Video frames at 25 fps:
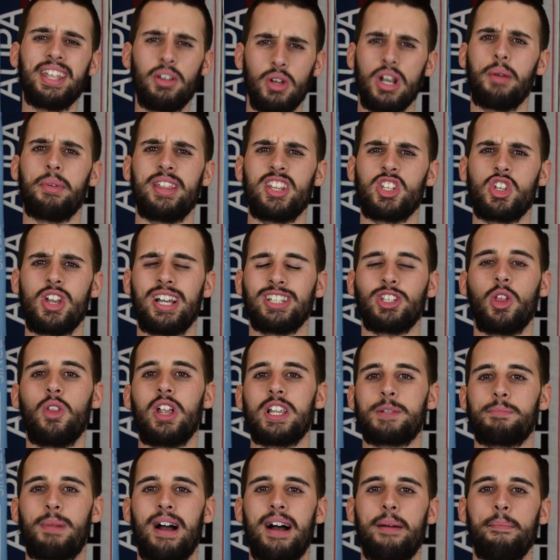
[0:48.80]
Y una vez hecho ya todo
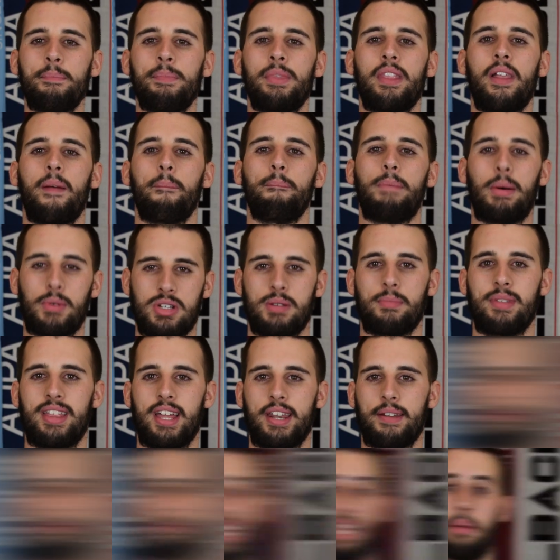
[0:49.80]
el spam, vamos a
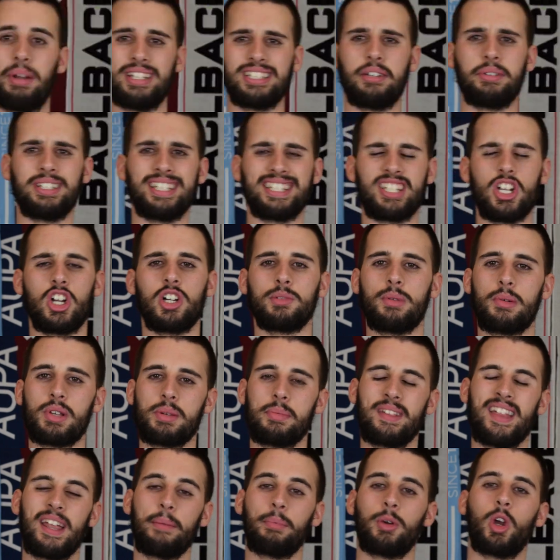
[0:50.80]
empezar. Y evidentemente chicos, vamos a
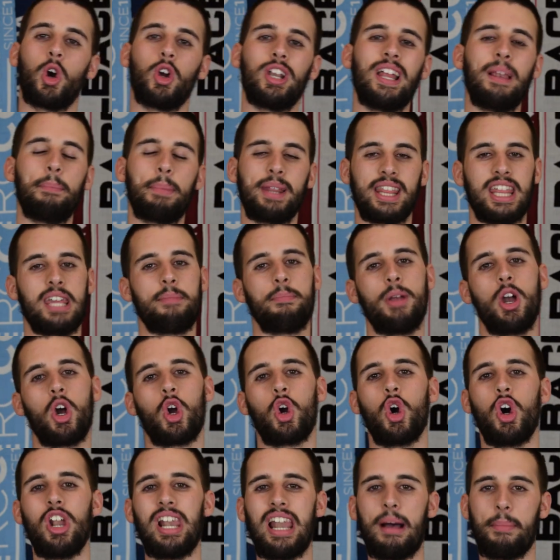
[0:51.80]
empezar con el
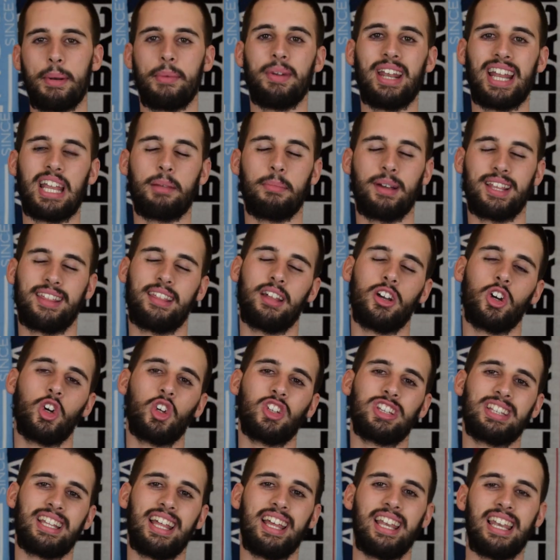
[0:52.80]
principio, con la primera
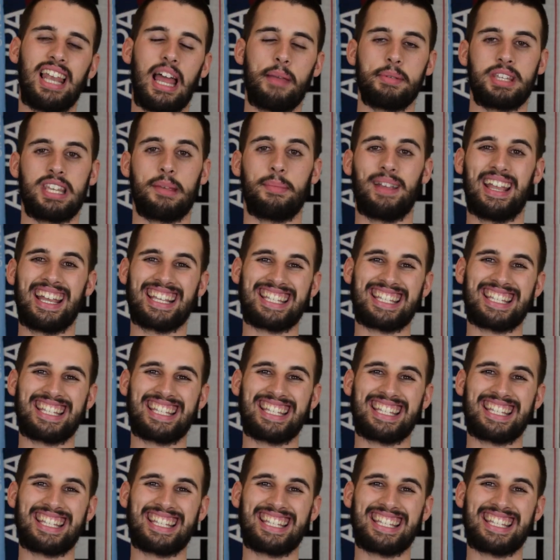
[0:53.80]
equipación del Leipzig, que